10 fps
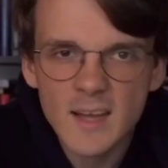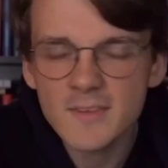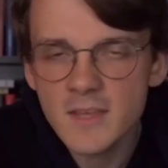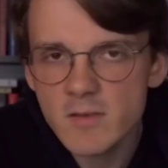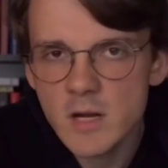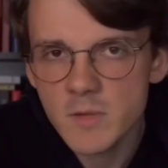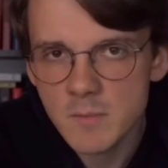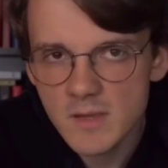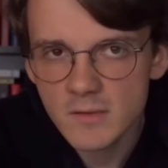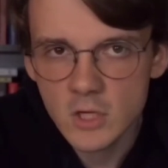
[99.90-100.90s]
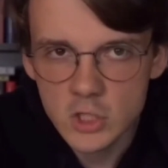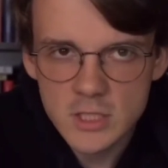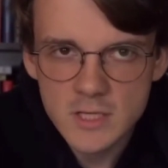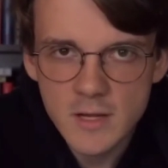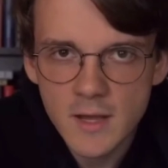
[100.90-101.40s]
Как заявили мне местные
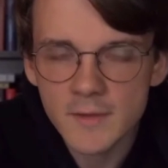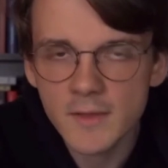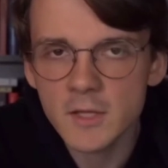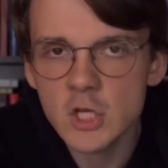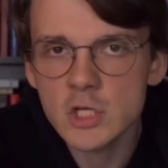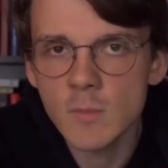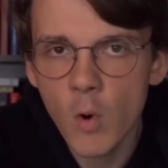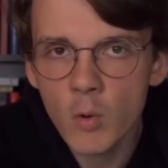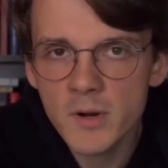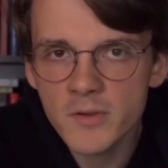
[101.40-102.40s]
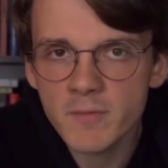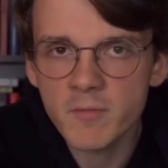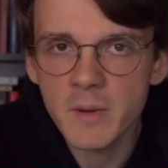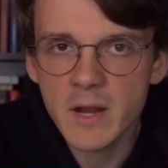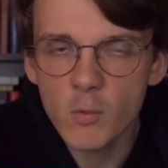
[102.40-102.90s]
жители, аналогичным образом
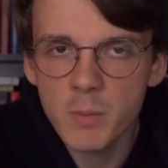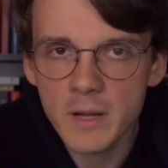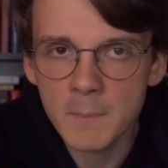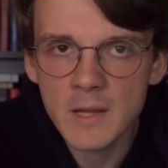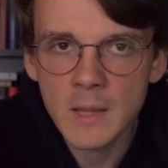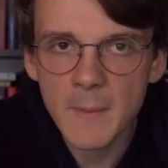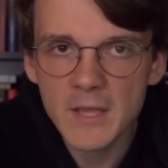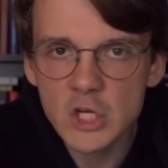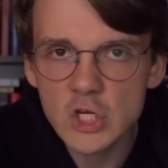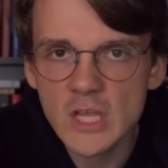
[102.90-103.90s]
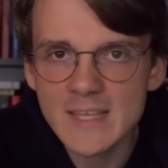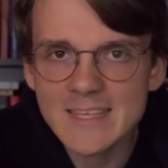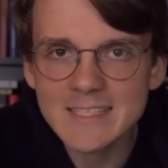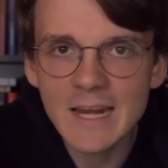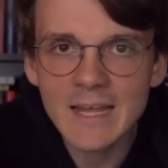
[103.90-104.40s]
в Мариуполе было похищено
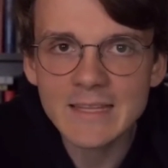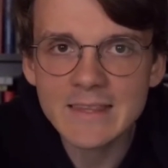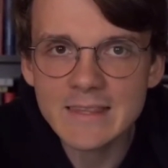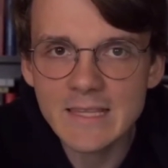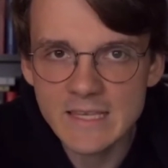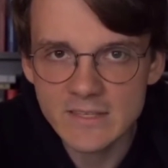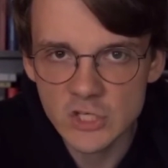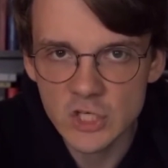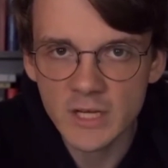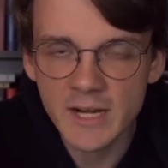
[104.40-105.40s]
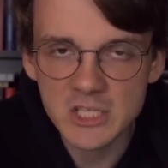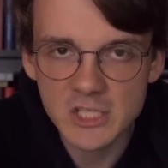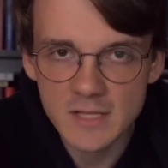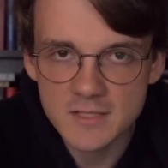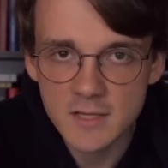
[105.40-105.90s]
несколько тысяч
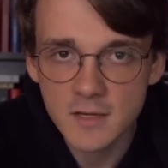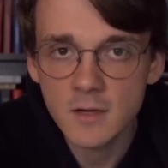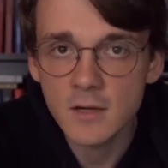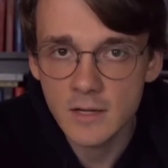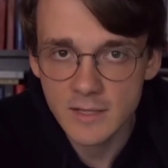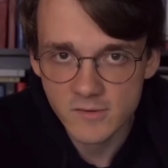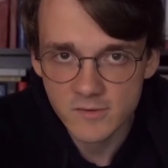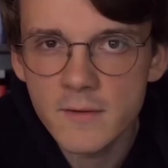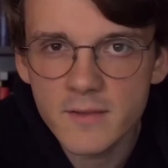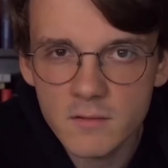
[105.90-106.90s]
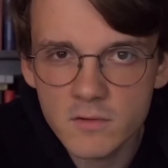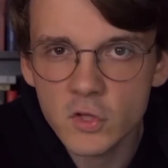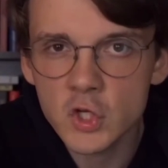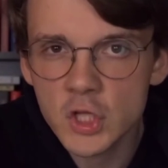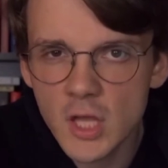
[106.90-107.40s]
гражданских лиц.
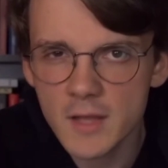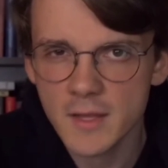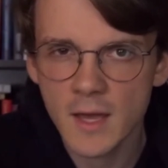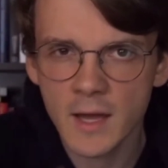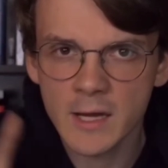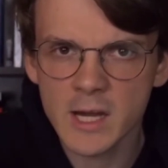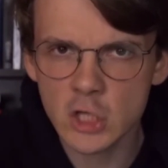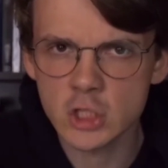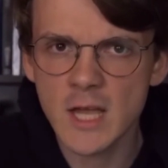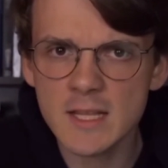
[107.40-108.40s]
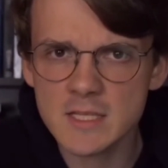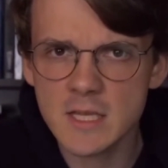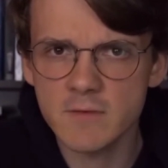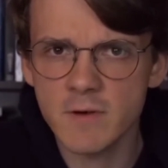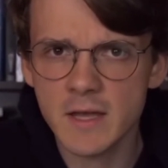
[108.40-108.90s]
Словосочетание
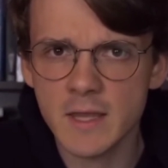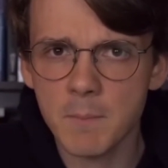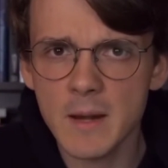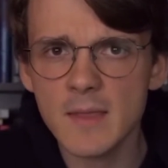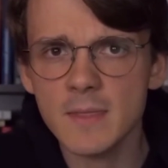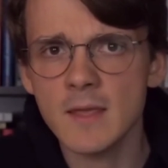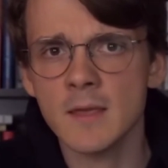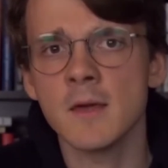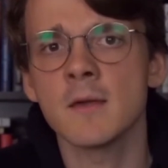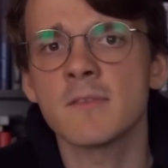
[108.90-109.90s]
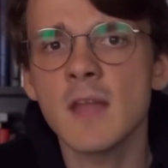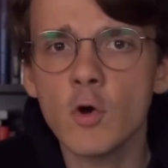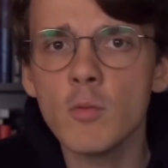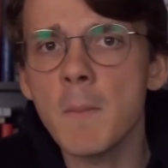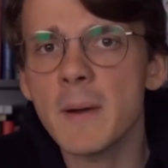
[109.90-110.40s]
«гражданские военнопленные»
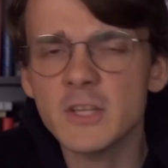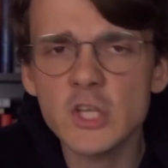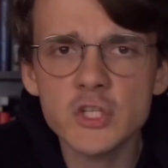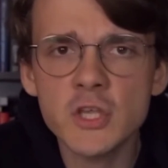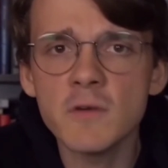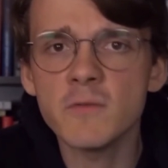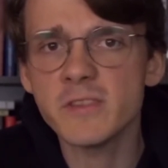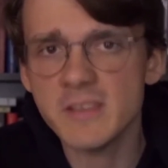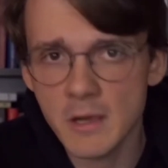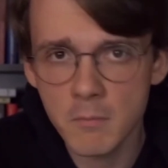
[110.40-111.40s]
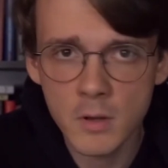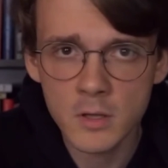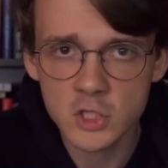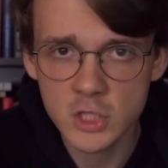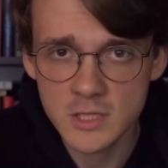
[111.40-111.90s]
знакомо практически всем
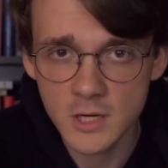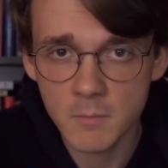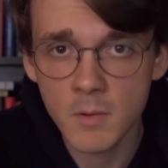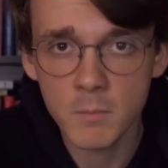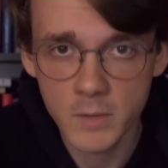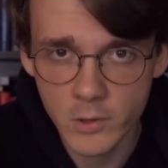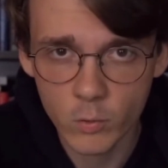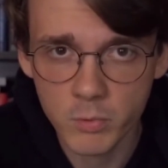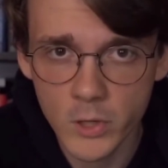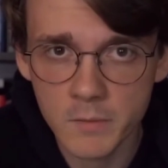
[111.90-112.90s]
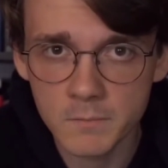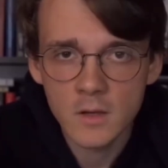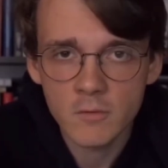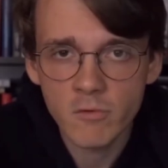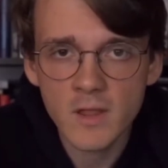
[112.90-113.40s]
жителям Мариуполя.
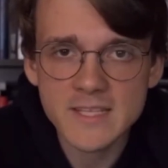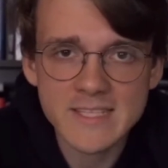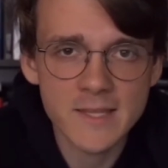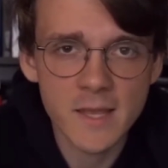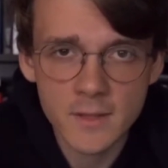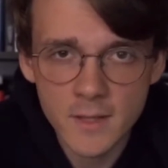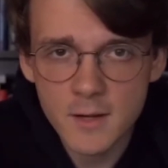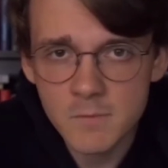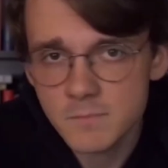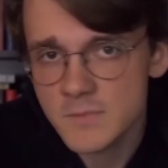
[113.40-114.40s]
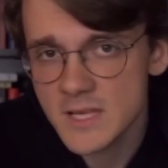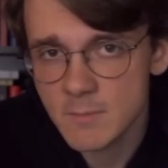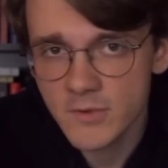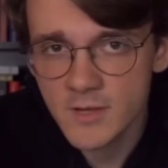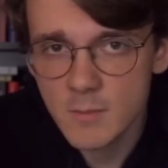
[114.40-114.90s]
Власти ДНР
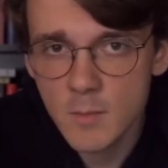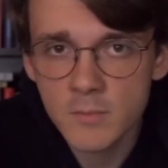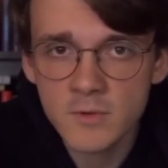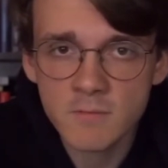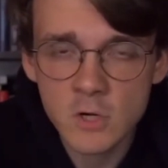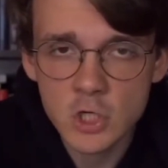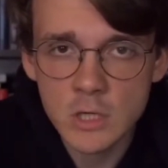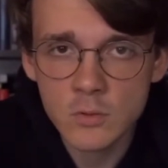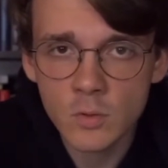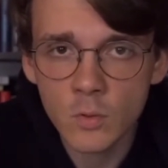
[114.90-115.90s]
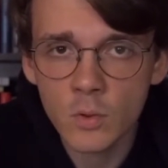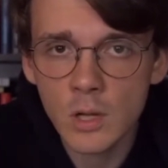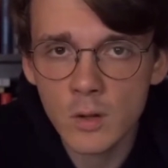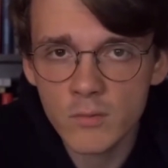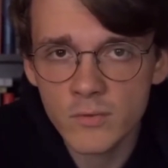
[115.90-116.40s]
тем самым совершают
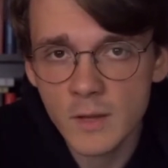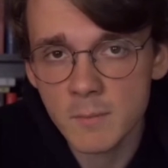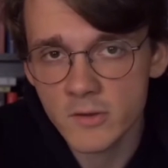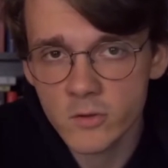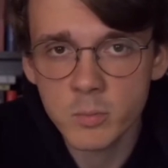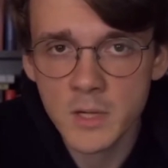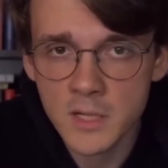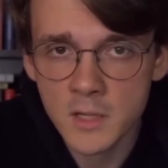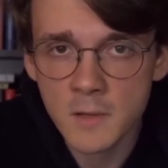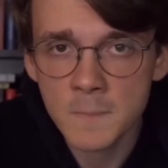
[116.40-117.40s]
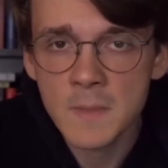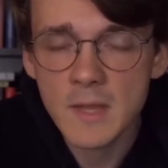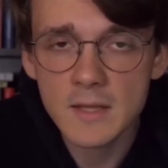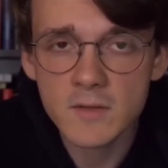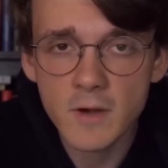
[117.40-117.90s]
уголовное преступление.
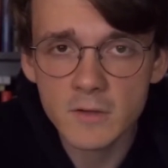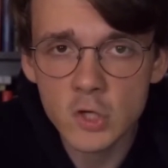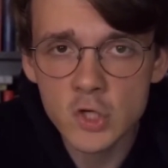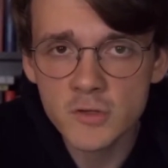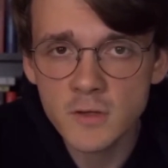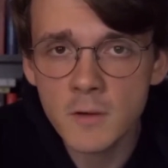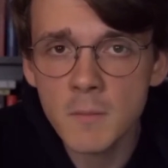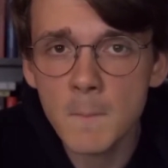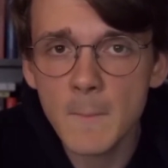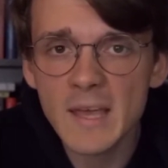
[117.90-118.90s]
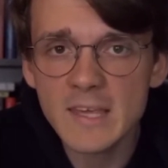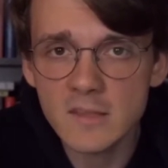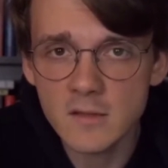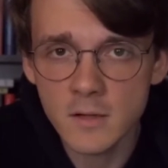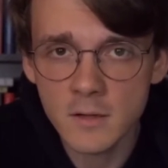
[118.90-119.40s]
Они фактически
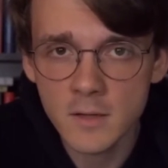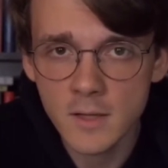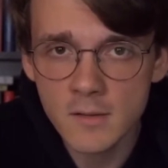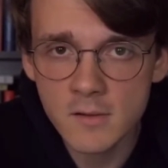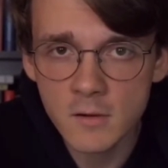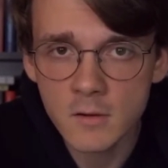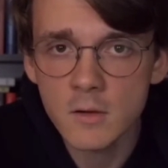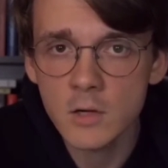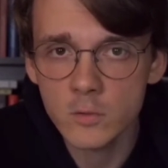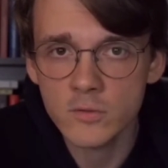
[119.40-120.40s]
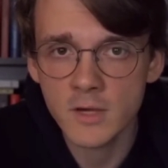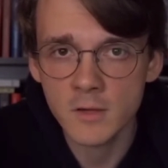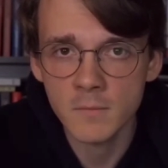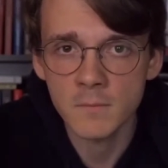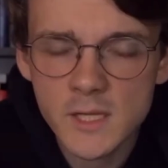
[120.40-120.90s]
похитили этих людей.